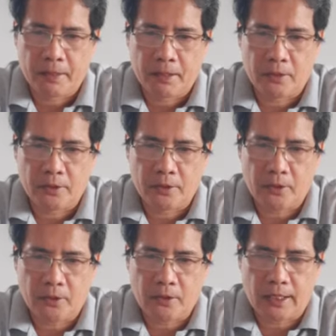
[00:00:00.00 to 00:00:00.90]

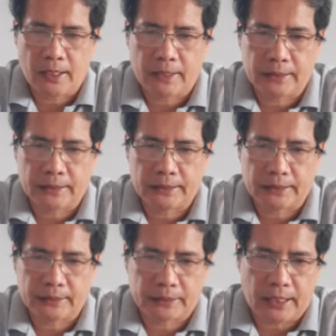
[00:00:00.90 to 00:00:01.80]
Although, uh,
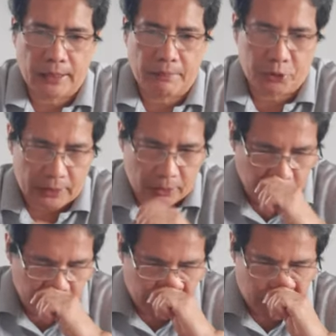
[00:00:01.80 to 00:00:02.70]
nag-stay lang po siya doon
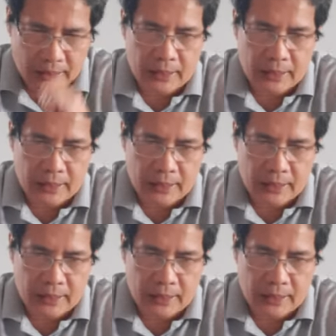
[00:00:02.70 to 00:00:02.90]
ng mga